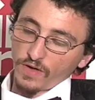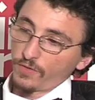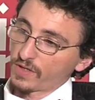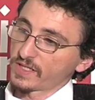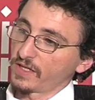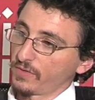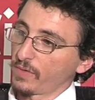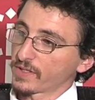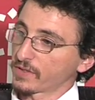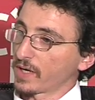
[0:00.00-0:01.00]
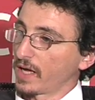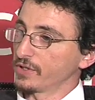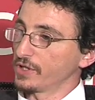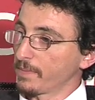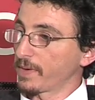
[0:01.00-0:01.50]
forza dei suoi
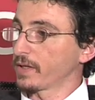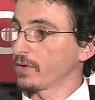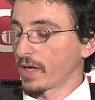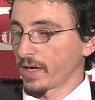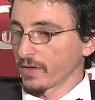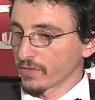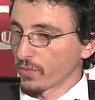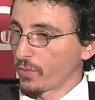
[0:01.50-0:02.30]
personaggi, in particolare su